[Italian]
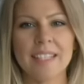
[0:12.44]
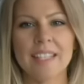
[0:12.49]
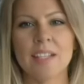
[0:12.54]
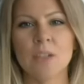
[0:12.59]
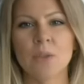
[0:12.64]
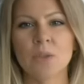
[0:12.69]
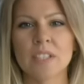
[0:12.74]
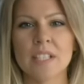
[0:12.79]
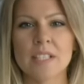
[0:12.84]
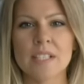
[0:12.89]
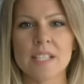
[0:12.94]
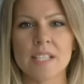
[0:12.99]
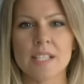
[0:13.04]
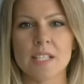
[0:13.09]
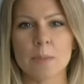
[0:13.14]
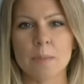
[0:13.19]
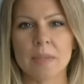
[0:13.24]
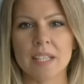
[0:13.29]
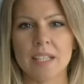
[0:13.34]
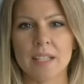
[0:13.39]
e onde
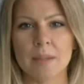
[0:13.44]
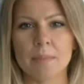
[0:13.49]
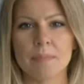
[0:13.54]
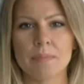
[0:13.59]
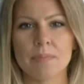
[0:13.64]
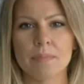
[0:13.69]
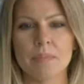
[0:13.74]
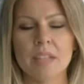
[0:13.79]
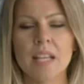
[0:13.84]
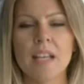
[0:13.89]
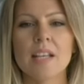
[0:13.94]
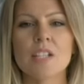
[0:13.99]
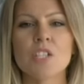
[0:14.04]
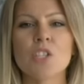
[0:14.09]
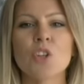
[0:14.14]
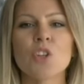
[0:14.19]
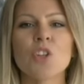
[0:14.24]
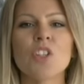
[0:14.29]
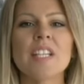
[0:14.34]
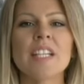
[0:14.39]
sismiche.
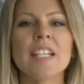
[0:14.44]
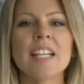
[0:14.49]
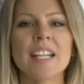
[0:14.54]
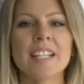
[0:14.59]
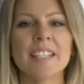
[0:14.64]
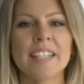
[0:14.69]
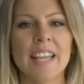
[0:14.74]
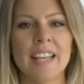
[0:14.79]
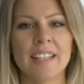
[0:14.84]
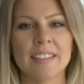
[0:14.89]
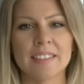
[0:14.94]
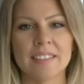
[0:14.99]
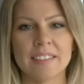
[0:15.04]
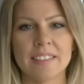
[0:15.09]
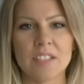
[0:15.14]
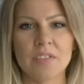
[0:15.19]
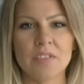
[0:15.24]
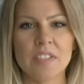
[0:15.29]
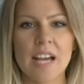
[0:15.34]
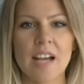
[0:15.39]
Sono gli ingredienti
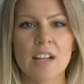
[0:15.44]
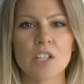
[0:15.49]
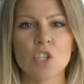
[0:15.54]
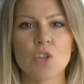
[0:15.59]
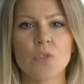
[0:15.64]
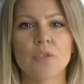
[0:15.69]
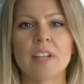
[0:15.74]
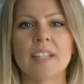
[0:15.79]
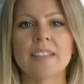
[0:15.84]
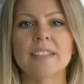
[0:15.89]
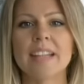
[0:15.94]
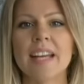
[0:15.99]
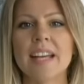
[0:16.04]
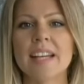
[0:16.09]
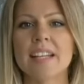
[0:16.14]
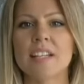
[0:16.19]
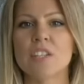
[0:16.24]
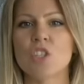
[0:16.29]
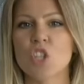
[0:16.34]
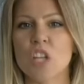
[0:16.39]
del viaggio fra
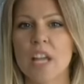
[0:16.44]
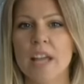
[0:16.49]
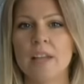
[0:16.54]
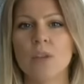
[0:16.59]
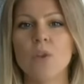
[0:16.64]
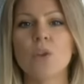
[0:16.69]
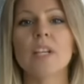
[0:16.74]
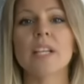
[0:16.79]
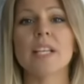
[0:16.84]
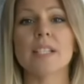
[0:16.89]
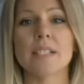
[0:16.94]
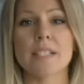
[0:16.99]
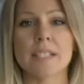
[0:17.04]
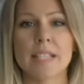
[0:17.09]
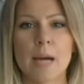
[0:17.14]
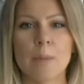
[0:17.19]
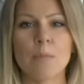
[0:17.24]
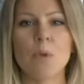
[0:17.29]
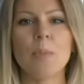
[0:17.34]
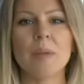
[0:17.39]
terra e cielo che
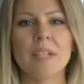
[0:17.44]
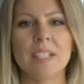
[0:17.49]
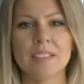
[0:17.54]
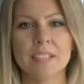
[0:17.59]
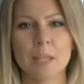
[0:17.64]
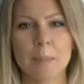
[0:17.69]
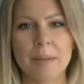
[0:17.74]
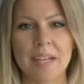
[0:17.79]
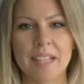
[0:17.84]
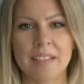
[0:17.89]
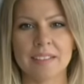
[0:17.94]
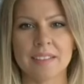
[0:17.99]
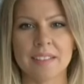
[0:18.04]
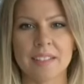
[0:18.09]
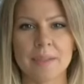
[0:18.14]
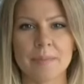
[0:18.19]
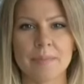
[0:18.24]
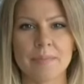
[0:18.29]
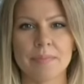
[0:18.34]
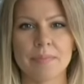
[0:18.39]
stiamo per
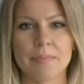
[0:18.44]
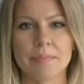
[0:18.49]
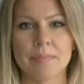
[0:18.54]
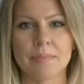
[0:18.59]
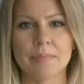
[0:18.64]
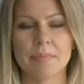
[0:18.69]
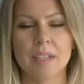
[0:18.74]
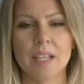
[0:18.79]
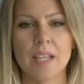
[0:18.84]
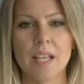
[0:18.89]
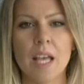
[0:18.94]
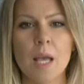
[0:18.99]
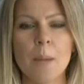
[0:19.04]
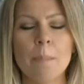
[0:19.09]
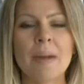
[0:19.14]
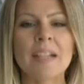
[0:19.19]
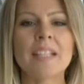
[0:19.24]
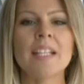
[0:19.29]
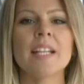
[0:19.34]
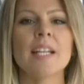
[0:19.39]
intraprendere.
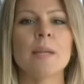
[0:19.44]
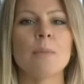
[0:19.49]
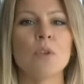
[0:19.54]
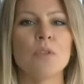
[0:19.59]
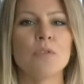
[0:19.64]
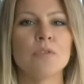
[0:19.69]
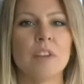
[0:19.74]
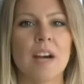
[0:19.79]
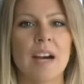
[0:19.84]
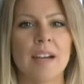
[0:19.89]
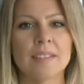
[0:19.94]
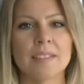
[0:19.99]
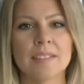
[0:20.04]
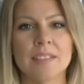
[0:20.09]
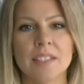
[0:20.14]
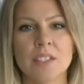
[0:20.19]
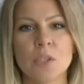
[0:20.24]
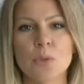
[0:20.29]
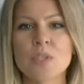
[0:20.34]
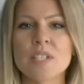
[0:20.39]
Parleremo
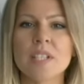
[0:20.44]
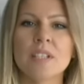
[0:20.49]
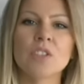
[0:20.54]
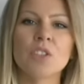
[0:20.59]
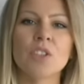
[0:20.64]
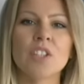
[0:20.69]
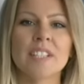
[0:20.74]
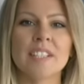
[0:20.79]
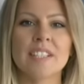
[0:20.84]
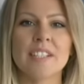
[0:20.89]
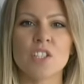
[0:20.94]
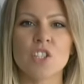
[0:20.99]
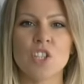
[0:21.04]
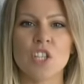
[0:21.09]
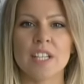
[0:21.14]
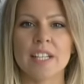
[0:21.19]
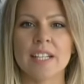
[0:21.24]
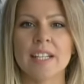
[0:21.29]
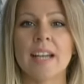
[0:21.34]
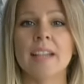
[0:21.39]
infatti di un settore di
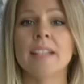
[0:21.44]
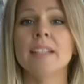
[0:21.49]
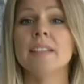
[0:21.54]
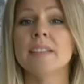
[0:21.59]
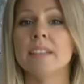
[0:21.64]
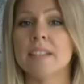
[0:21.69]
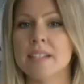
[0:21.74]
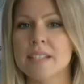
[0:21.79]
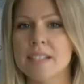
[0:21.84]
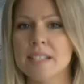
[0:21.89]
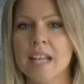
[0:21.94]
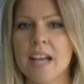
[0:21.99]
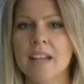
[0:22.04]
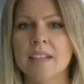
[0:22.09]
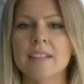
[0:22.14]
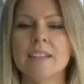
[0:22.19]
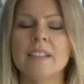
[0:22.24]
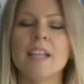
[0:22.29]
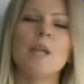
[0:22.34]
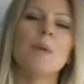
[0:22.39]
ricerca
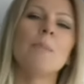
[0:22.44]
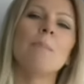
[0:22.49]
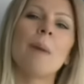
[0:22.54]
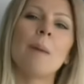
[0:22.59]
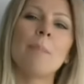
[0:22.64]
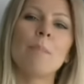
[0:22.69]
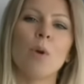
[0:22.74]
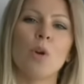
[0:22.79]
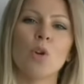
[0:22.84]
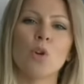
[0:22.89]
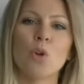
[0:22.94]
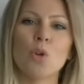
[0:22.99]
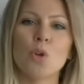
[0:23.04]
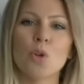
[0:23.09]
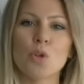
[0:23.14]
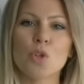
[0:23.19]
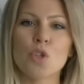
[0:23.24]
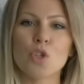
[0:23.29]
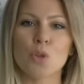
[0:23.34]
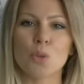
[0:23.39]
interessante ma poco
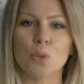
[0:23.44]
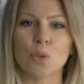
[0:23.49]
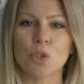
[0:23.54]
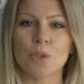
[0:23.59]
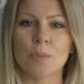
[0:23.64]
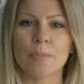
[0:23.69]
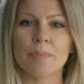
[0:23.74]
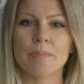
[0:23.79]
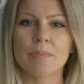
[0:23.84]
conosciuto.